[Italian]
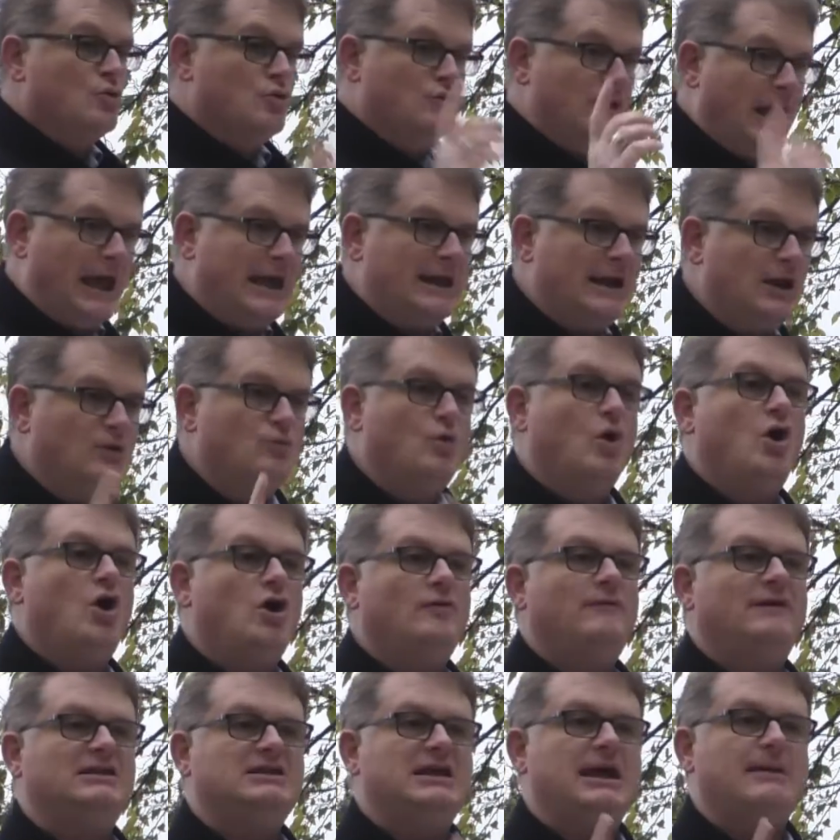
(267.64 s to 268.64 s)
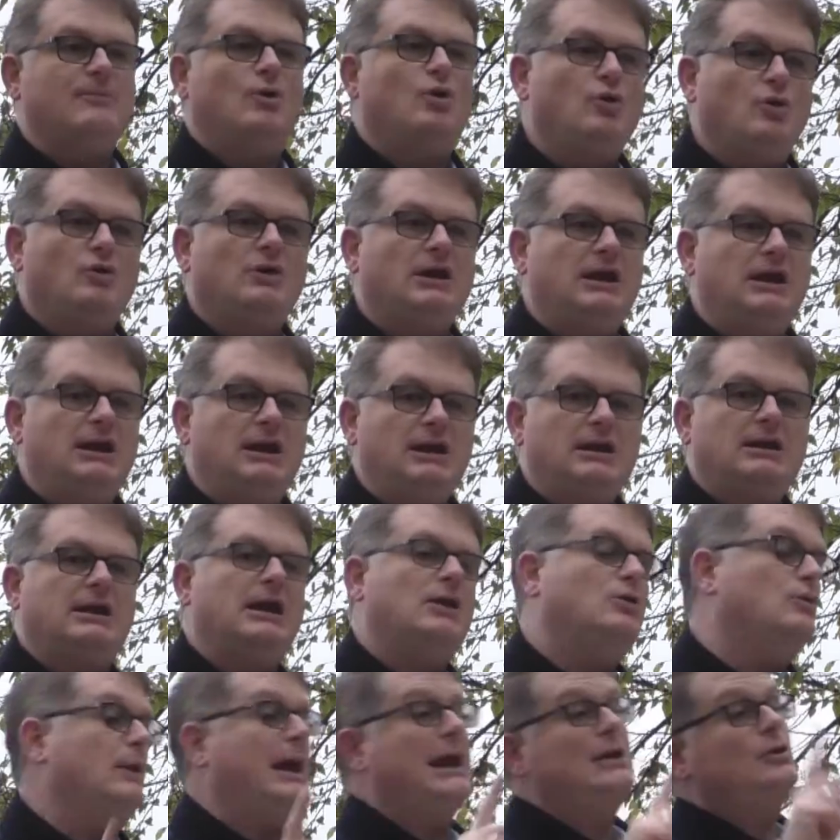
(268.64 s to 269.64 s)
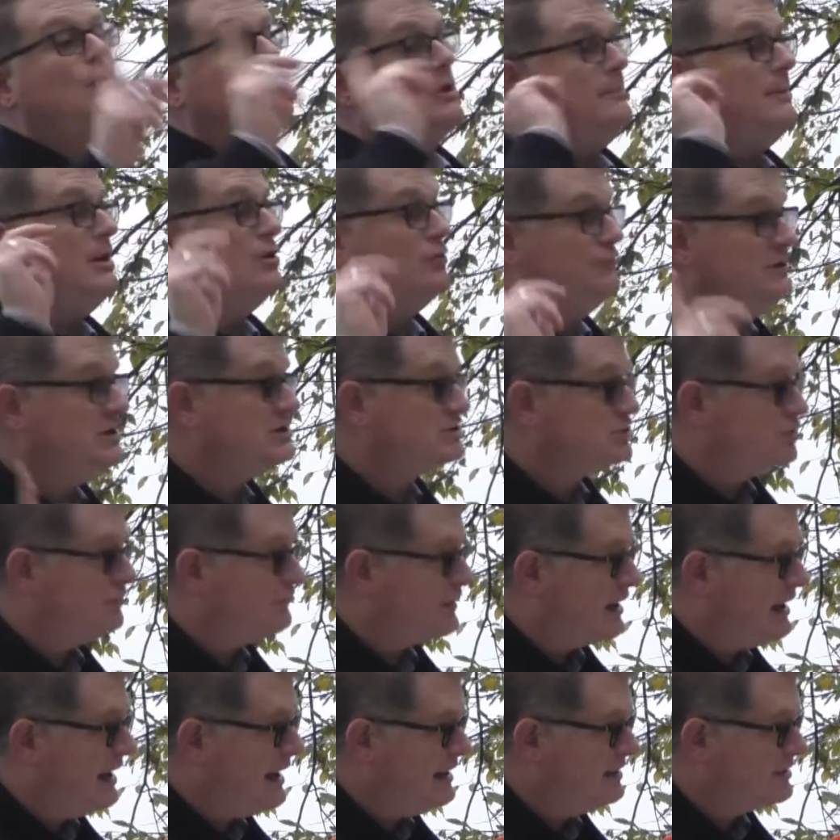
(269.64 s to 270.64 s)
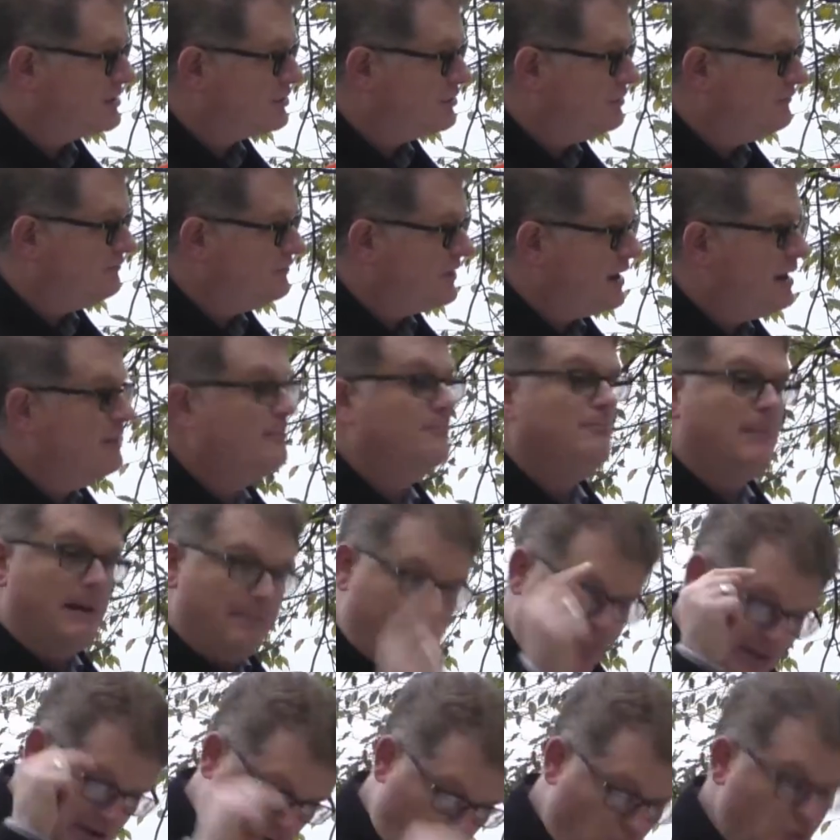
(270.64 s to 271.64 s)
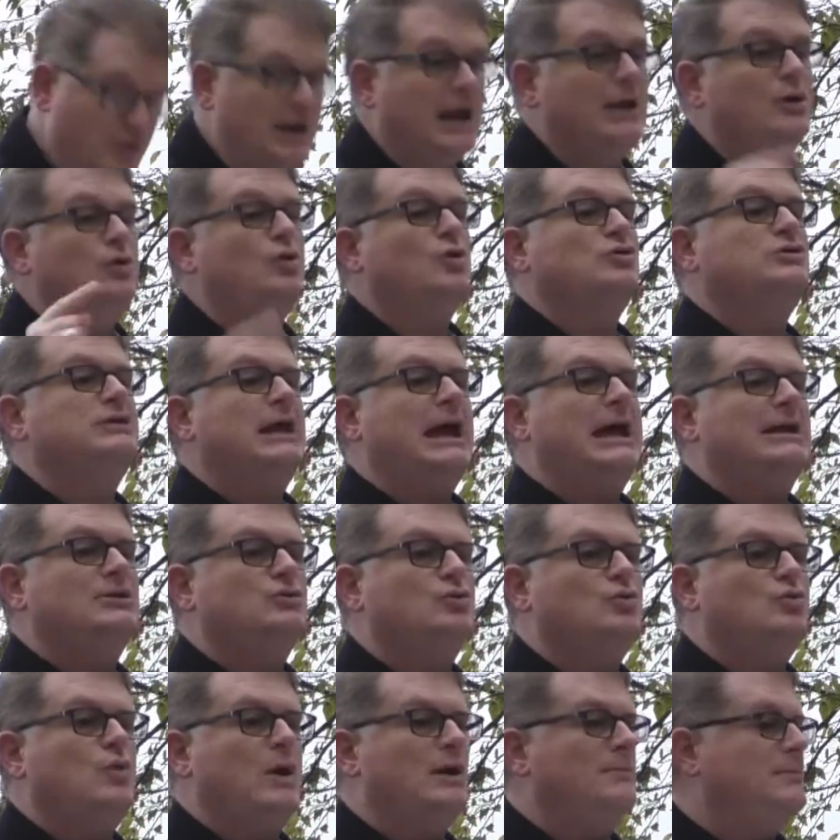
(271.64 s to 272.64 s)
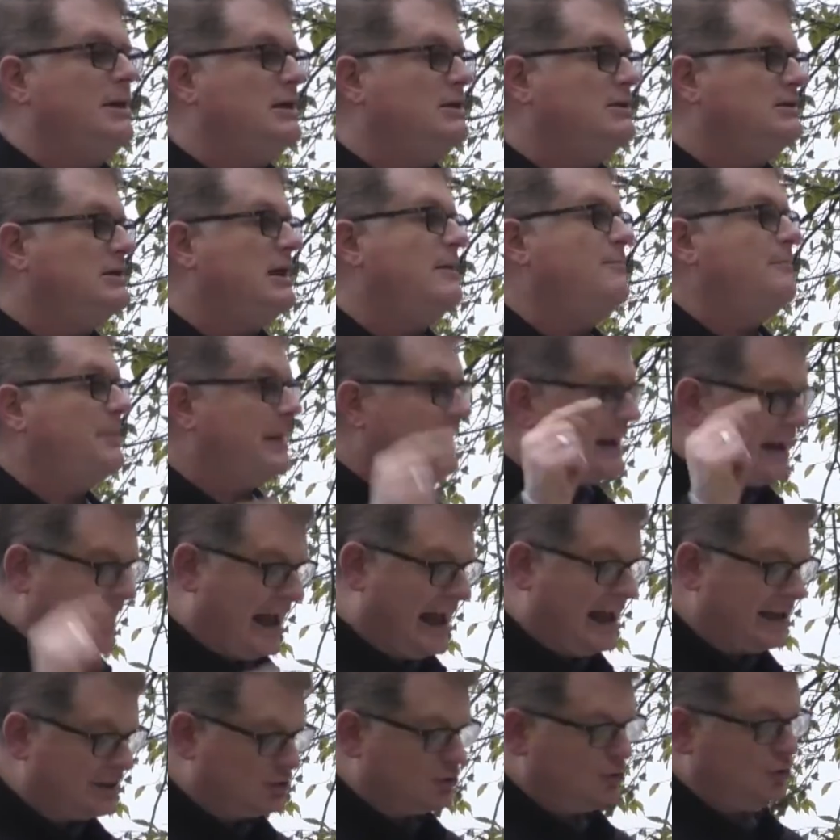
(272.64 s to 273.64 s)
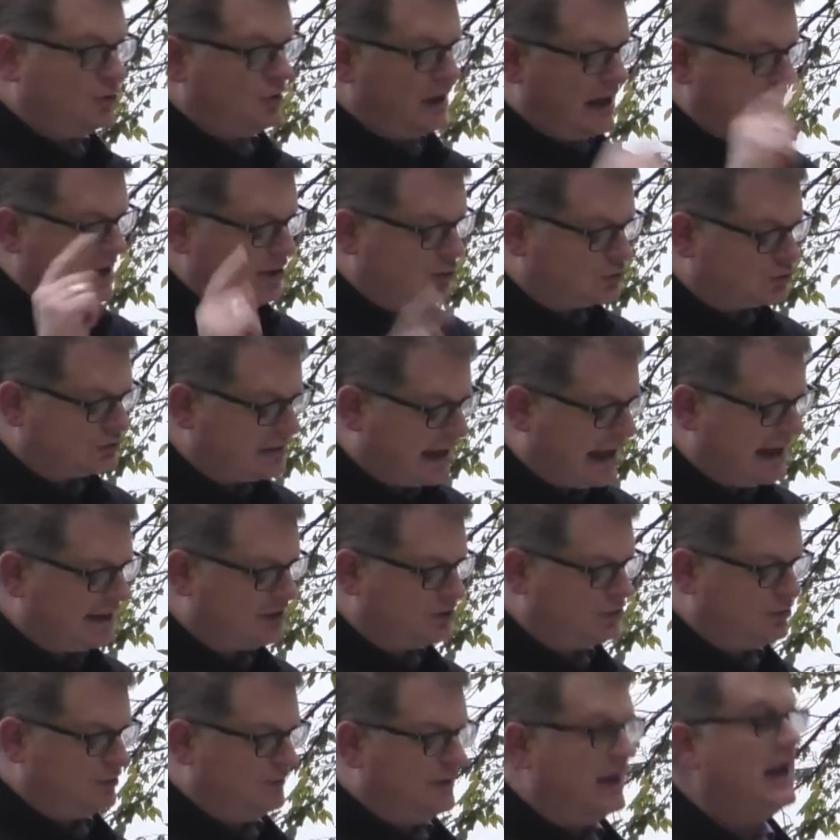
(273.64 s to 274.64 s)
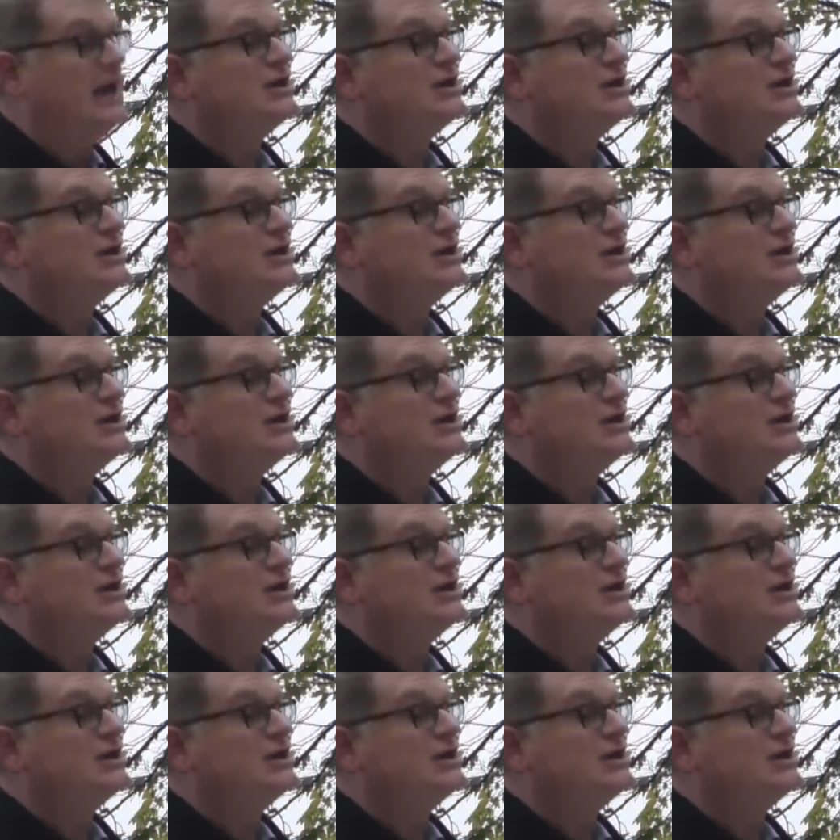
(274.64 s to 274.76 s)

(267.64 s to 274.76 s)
un'era nuova di amore che non hanno nemmeno visto fra l'altro, ma per cui hanno lottato ugualmente, pregato e lottato